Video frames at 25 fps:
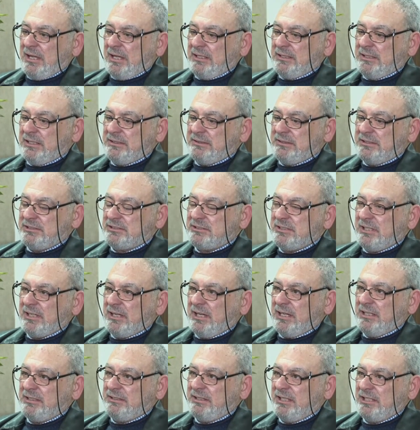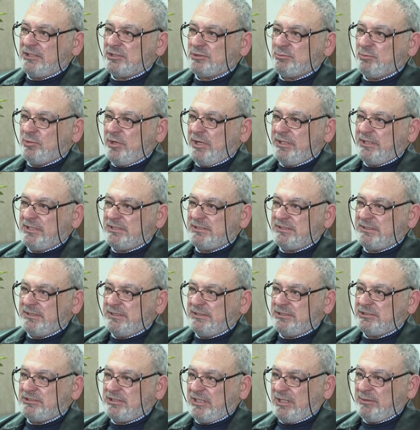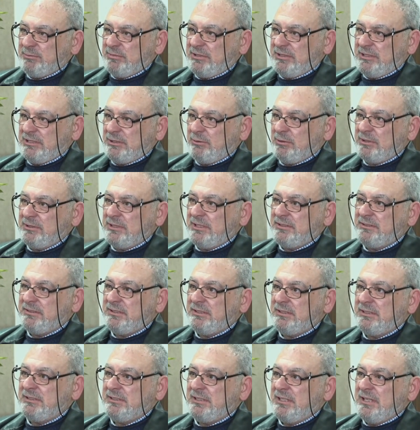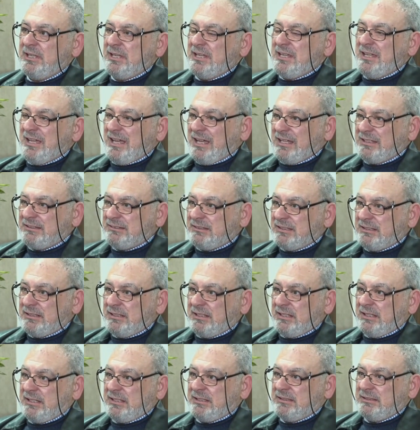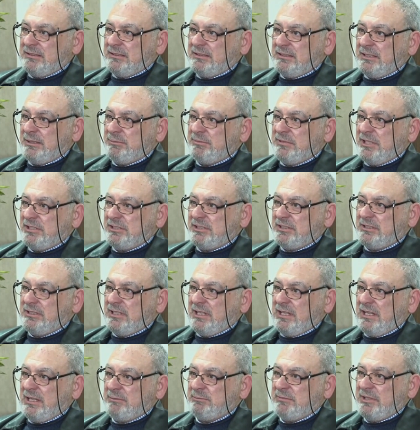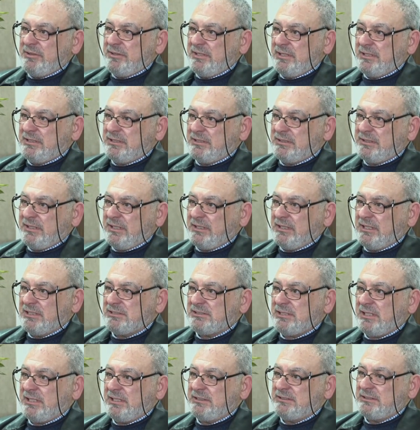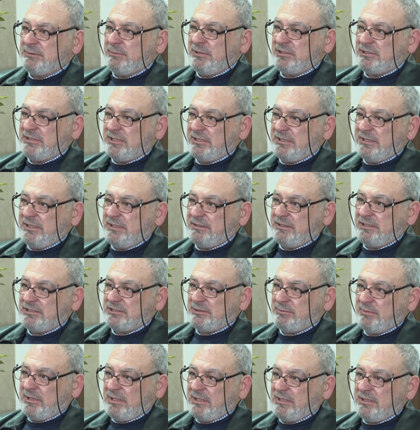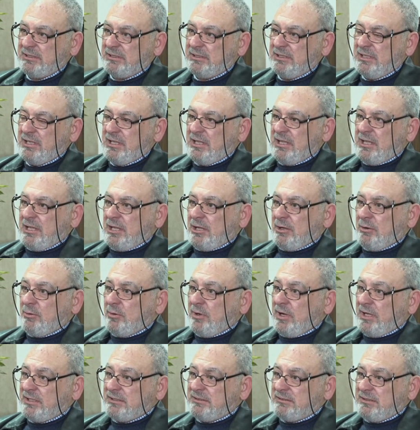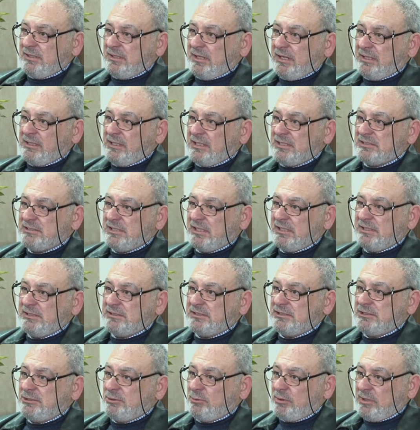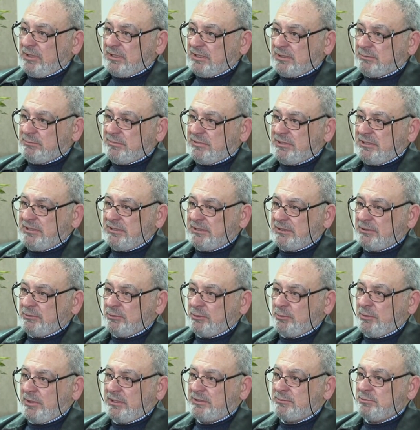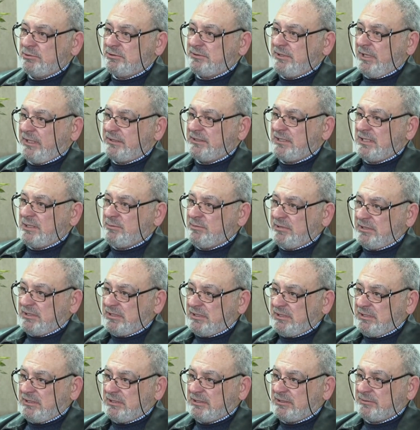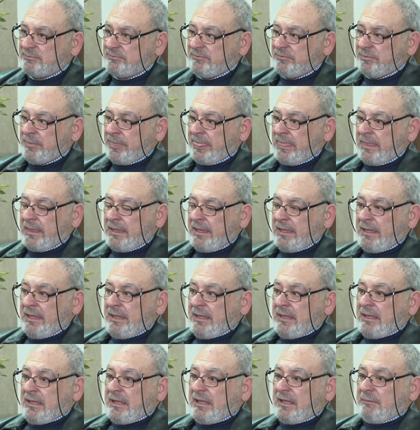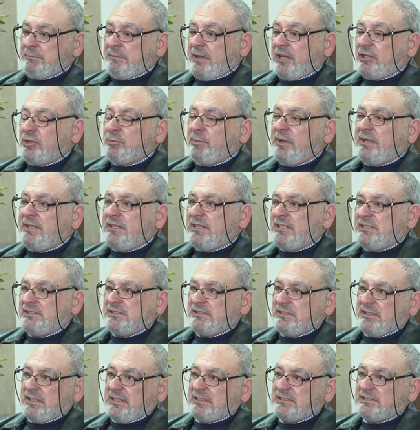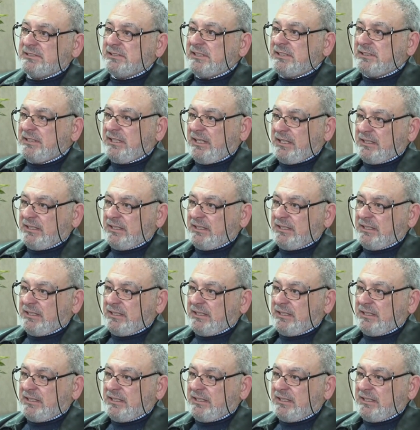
التي اجترحتها جمهورية الصين الشعبية والتي حتى الآن لم نجد لها مثيلا على صعيد البشرية جمعاء وحتى على صعيد الدول الغربية والولايات المتحدة الأمريكية ما يميز الصين